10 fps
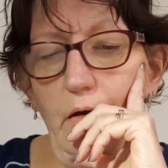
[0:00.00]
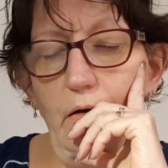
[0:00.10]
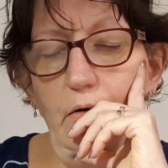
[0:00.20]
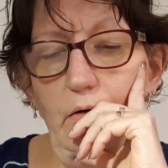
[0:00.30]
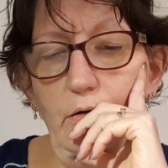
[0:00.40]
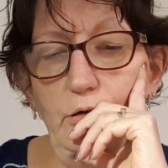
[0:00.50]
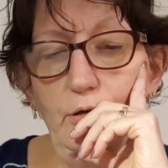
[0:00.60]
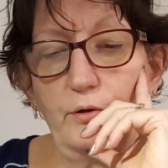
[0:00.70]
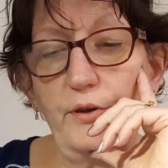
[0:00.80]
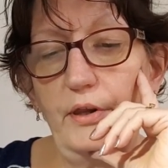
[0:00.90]

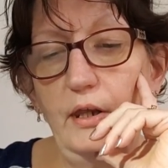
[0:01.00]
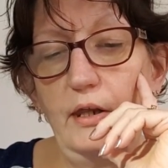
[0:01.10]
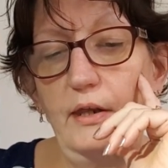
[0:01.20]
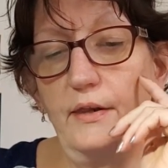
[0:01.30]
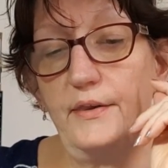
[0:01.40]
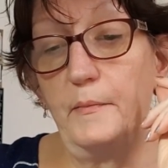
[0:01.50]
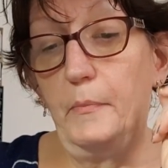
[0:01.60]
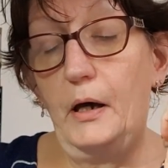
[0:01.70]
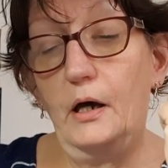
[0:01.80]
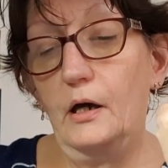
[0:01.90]
donc c'est
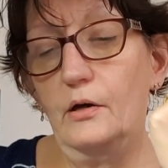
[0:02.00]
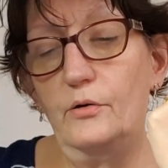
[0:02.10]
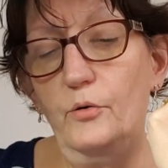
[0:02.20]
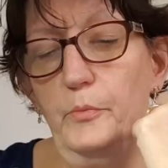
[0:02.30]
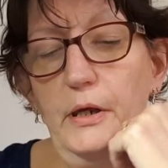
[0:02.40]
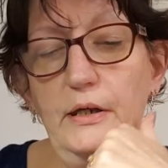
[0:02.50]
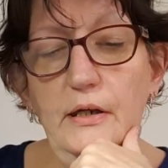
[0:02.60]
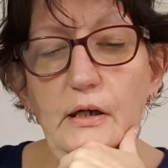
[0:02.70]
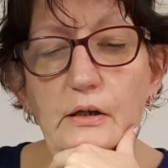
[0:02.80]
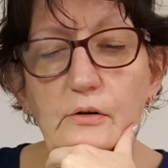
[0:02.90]
c'est pas
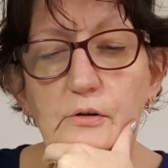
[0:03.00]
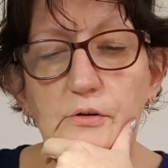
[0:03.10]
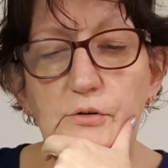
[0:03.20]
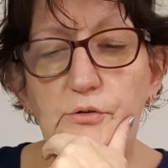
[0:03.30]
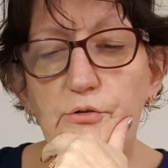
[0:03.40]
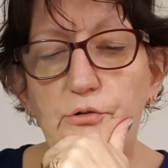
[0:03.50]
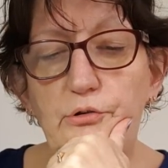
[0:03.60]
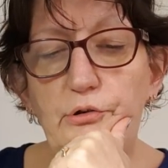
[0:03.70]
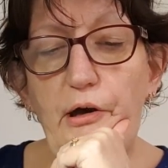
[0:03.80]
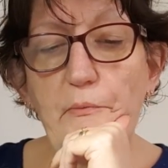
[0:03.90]
EB
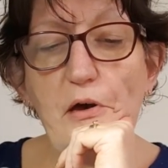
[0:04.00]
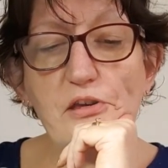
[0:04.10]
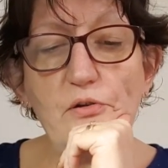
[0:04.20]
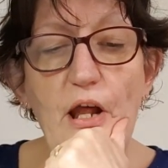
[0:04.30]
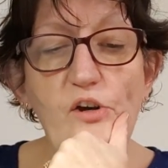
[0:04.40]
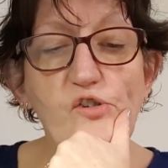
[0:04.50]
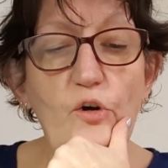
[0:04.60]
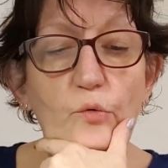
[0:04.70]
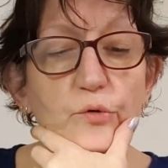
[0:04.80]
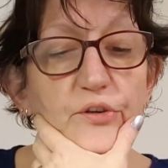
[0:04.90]
ramasse de
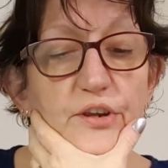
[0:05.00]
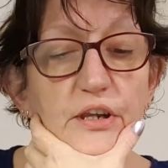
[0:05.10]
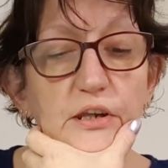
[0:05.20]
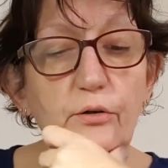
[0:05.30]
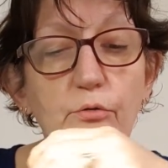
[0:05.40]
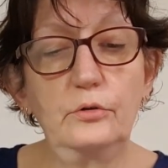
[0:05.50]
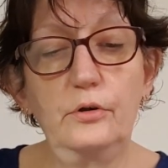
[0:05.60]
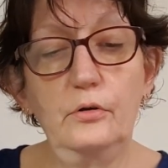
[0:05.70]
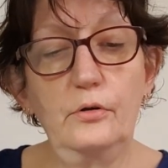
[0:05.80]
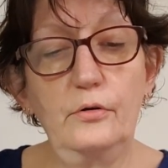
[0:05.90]
l'argent aussi
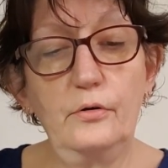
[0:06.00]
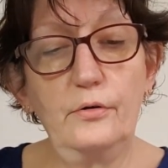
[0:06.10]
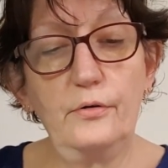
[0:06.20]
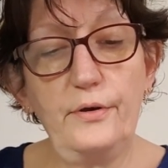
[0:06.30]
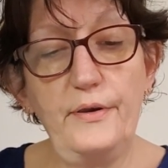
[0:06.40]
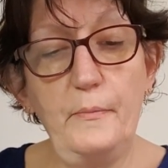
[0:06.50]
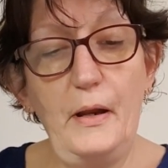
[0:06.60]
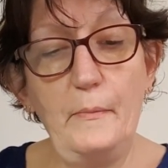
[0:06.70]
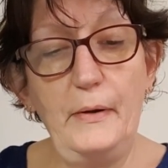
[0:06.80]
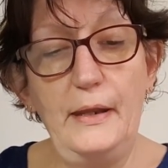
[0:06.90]
donc c'est pas
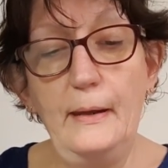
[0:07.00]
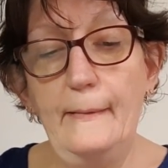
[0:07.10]
la peine